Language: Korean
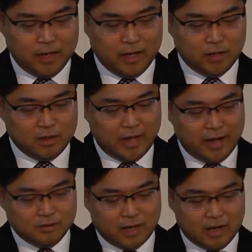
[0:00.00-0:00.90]
이는
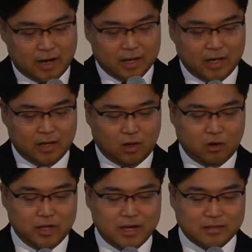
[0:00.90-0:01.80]
내 생각이
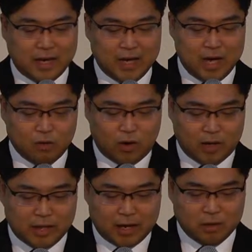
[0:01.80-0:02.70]
너희의
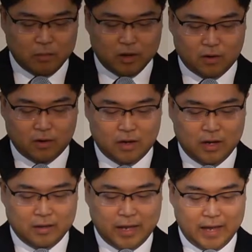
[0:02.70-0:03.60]
생각과 다르며
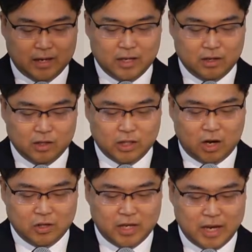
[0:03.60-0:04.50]
내 길은
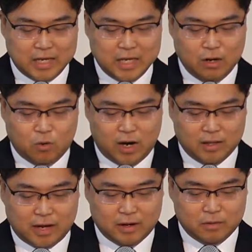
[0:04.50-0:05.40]
너희의
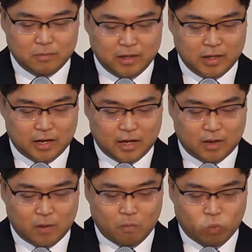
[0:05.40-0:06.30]
길과
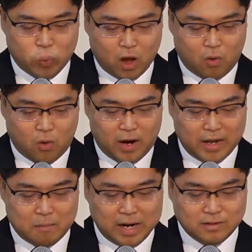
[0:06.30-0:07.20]
다름이니라
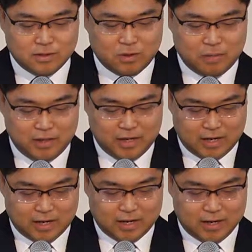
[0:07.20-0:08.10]
여호와의
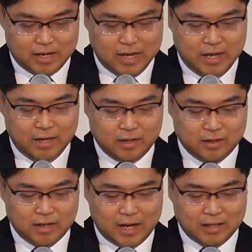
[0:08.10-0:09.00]
말씀이니라
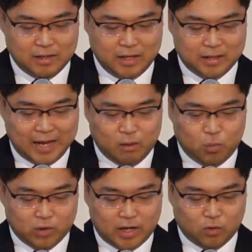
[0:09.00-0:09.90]
이는 하늘이
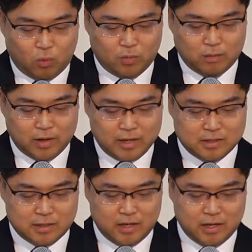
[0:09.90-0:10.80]
땅보다
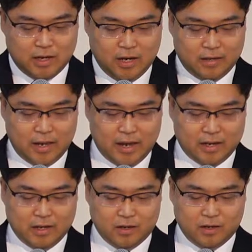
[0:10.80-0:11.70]
높음같이
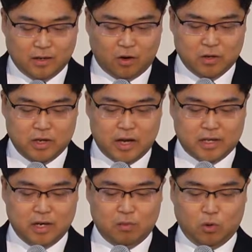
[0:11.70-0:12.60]
내 길은
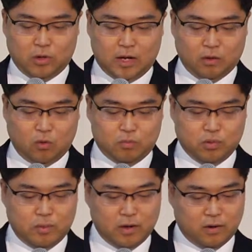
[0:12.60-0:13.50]
너희의 길보다
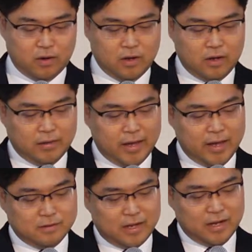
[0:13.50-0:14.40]
높으며
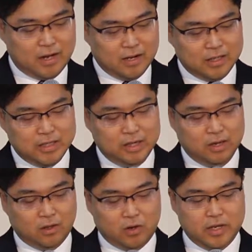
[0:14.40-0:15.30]
내
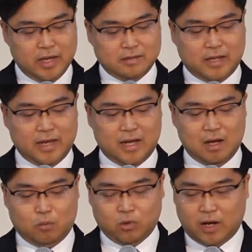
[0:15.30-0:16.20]
생각은 너희의
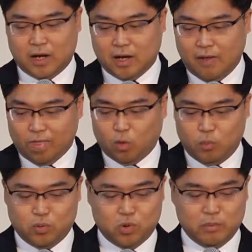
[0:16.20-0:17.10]
생각보다
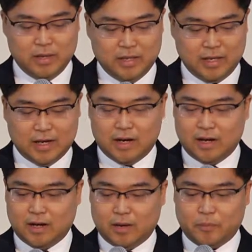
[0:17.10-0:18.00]

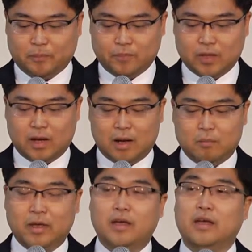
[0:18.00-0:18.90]
높음이니라
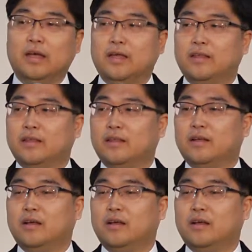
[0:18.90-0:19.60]
아멘